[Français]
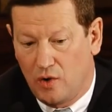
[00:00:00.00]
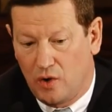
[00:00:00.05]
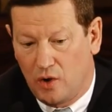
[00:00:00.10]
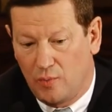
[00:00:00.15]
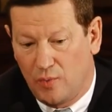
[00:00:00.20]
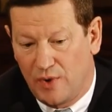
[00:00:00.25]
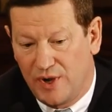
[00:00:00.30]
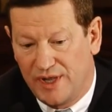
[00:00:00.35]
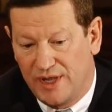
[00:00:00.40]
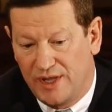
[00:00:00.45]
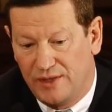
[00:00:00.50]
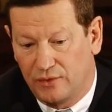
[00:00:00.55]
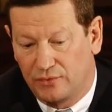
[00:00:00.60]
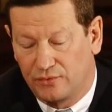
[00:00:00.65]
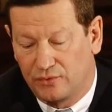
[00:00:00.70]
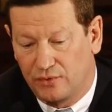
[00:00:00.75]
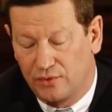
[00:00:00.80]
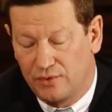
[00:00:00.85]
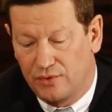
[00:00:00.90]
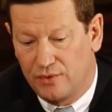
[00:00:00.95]
en moyenne
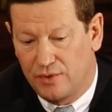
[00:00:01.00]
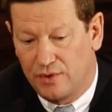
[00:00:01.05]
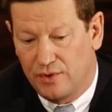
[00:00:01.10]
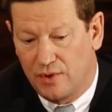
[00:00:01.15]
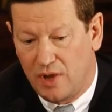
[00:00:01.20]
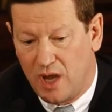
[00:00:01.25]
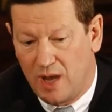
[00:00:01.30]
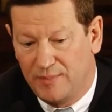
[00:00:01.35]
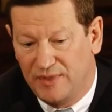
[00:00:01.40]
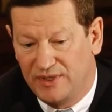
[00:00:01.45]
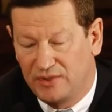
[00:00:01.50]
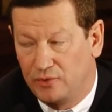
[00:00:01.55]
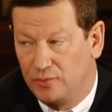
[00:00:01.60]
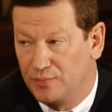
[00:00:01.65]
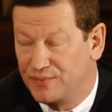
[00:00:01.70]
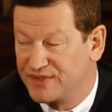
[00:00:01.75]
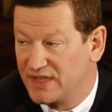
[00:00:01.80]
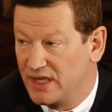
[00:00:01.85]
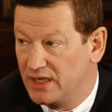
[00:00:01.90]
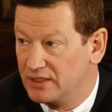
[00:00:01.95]
entre
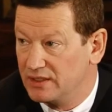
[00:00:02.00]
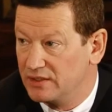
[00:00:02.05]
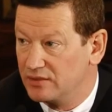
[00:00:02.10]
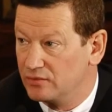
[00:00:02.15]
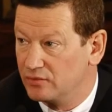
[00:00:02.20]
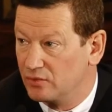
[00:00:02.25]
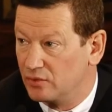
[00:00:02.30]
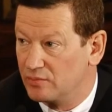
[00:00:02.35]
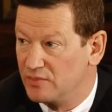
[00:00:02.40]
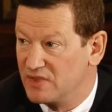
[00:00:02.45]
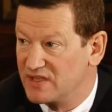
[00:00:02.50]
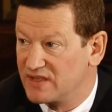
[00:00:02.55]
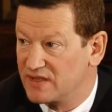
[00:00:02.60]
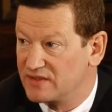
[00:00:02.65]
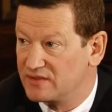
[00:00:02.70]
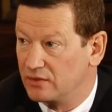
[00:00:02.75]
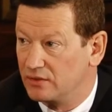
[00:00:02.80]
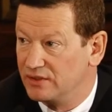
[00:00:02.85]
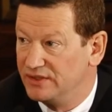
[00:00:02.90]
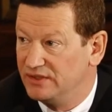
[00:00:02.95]
cube m, donc
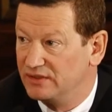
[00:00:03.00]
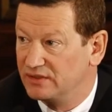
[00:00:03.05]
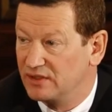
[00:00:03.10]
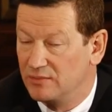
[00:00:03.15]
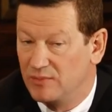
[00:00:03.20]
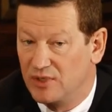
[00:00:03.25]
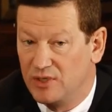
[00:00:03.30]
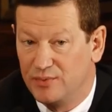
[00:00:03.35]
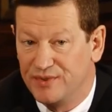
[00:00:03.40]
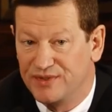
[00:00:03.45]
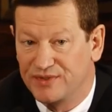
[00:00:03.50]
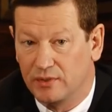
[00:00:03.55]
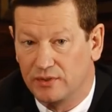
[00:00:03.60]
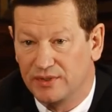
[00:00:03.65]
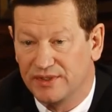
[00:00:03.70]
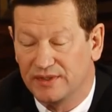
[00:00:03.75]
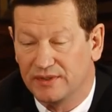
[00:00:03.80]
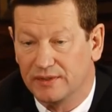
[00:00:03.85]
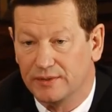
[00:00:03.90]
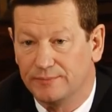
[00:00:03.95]
1500 litres, et 1800
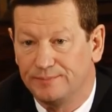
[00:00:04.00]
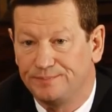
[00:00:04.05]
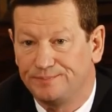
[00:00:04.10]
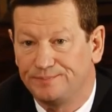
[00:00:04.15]
litres.